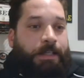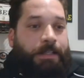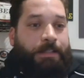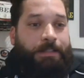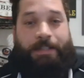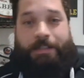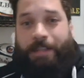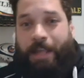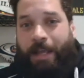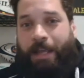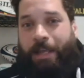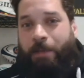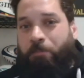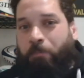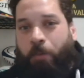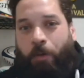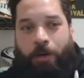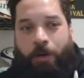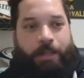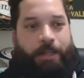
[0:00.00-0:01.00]
Tant'è che
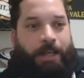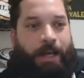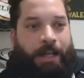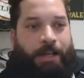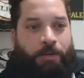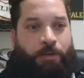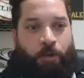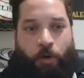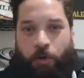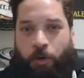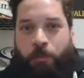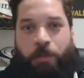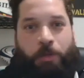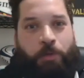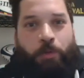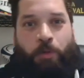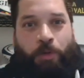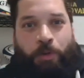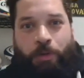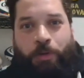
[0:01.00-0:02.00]
poi al nono
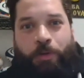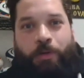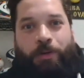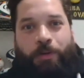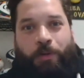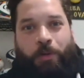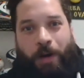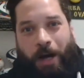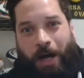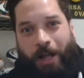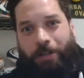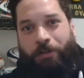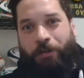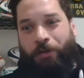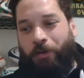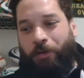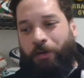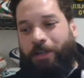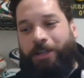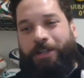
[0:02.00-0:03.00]
minuto,
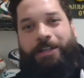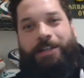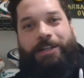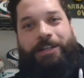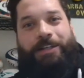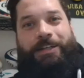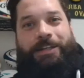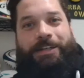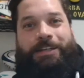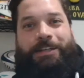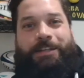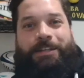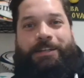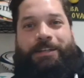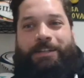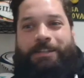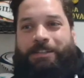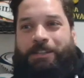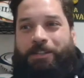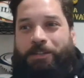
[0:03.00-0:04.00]
quando
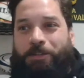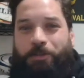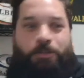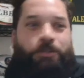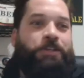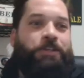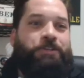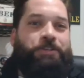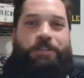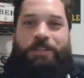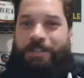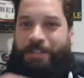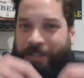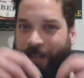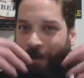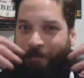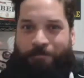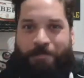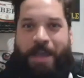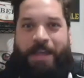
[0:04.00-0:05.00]
eh, si sono decisi
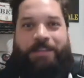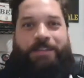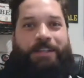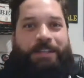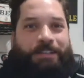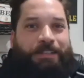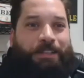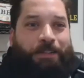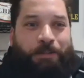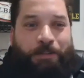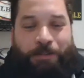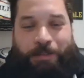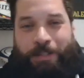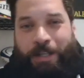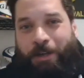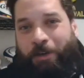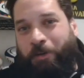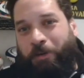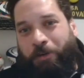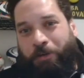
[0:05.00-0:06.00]
a mettersi tutti
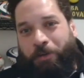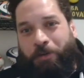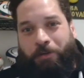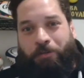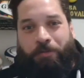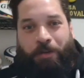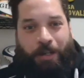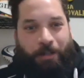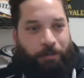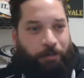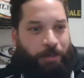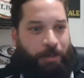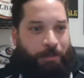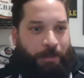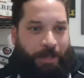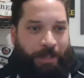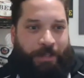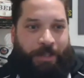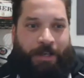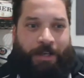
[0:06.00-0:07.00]
d'accordo, hanno fatto una
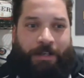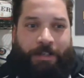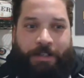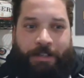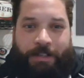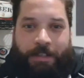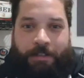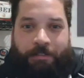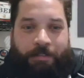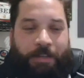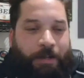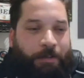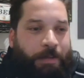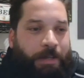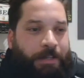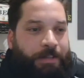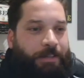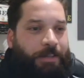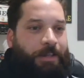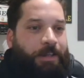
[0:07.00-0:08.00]
meta
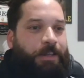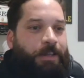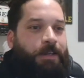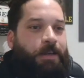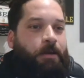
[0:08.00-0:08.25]
veramente